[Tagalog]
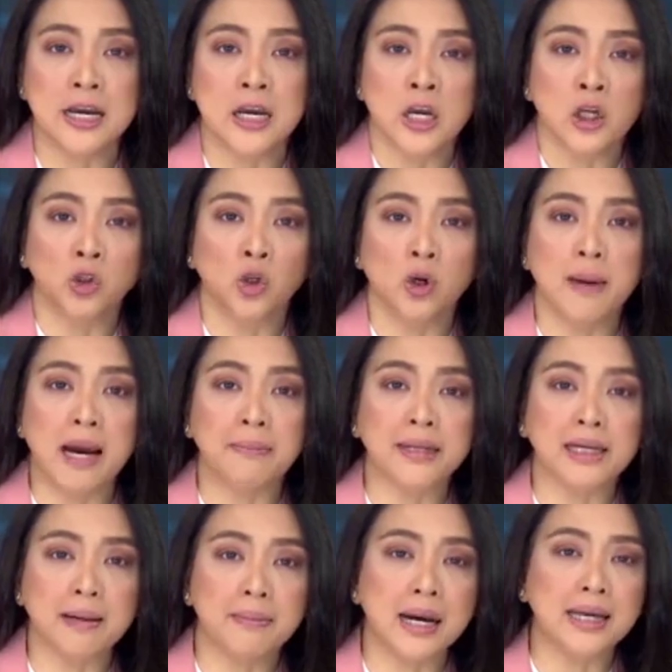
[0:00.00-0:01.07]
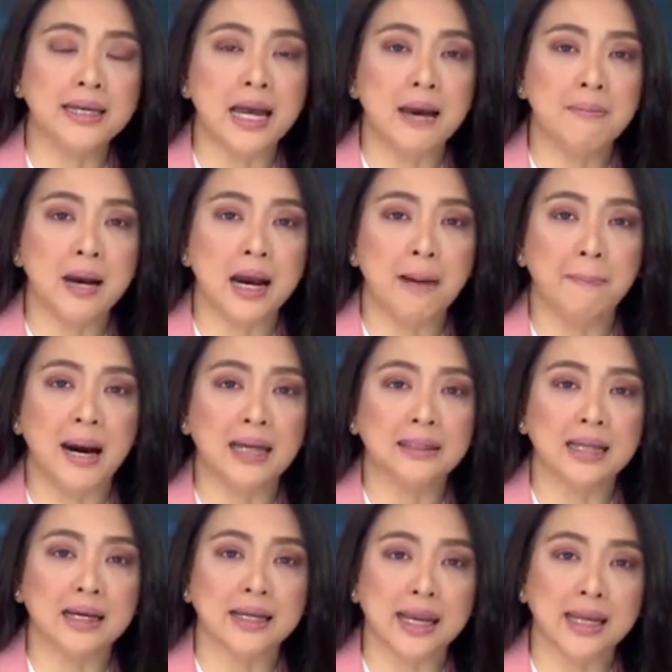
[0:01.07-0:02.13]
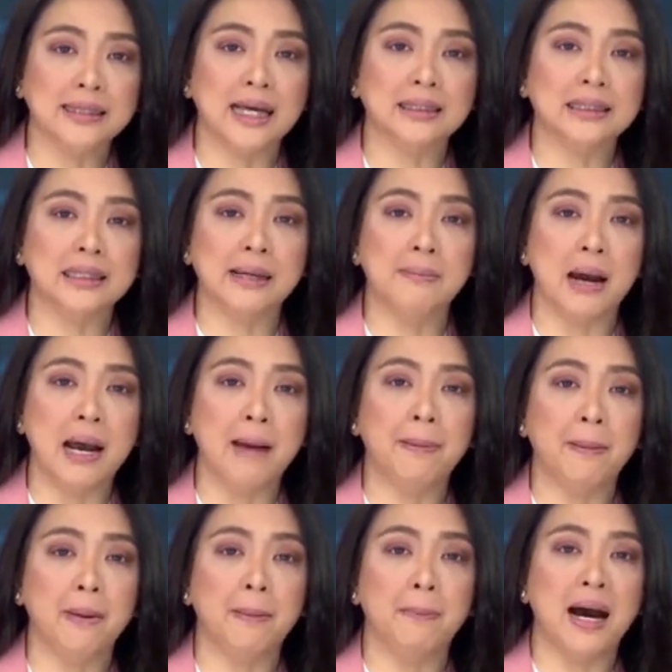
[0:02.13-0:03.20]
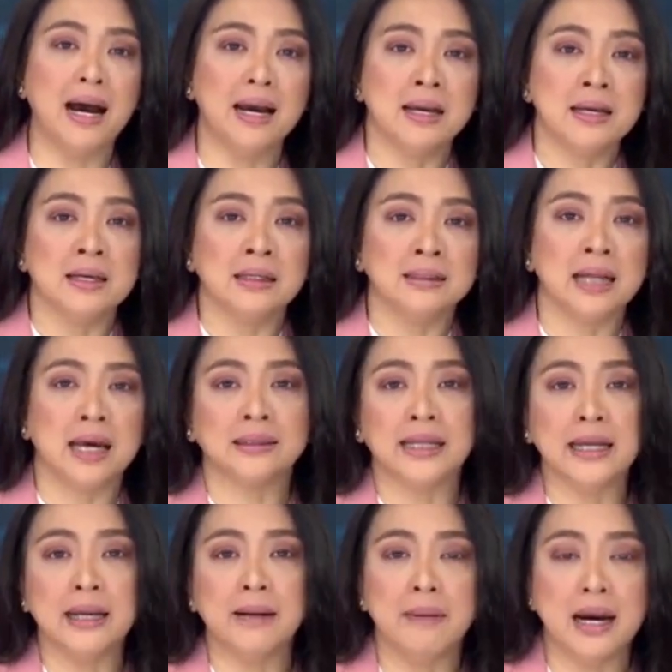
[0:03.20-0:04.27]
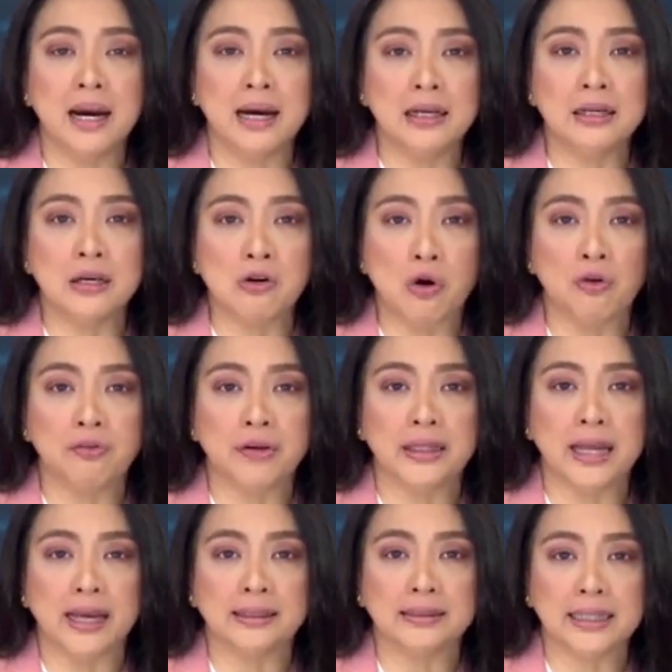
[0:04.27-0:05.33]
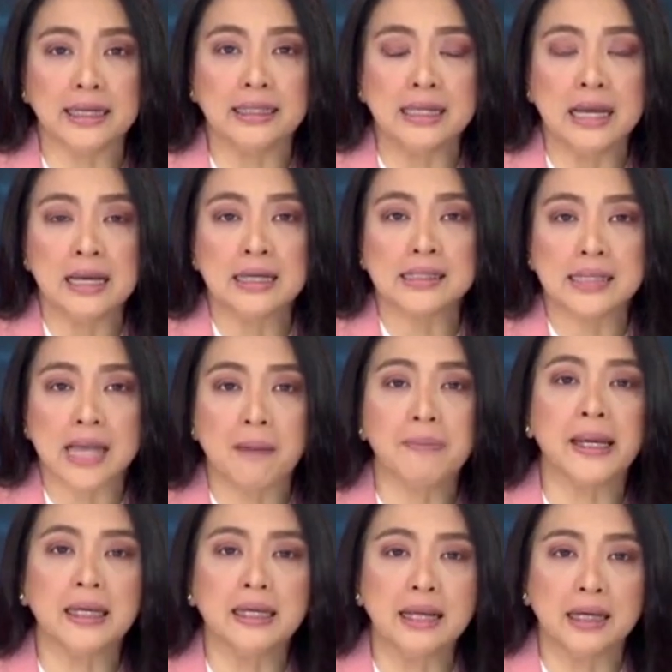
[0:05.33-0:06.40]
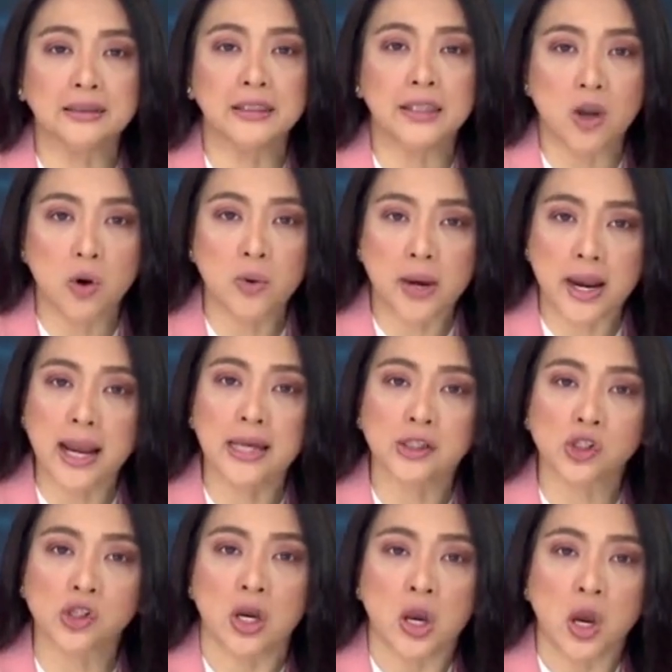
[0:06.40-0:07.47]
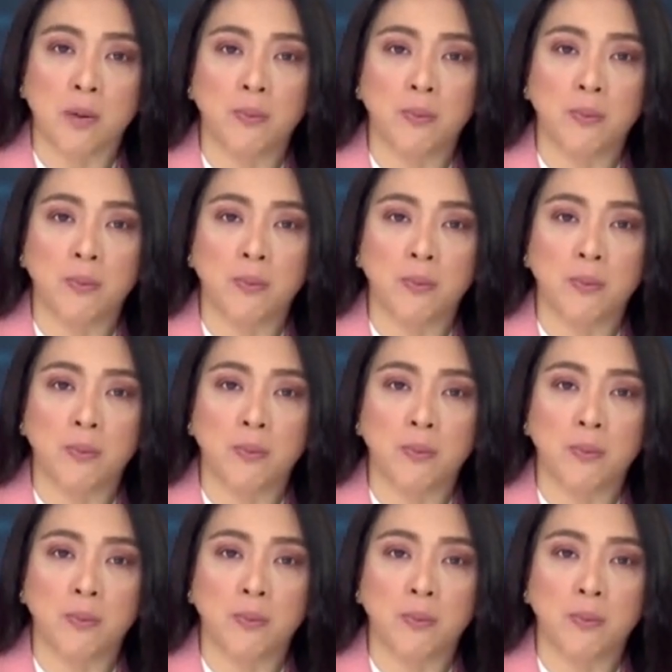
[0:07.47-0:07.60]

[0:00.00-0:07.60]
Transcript: Dumami naman ang mga batang edad lima pababa na tinamaan ng COVID-19, sabi ng DOH.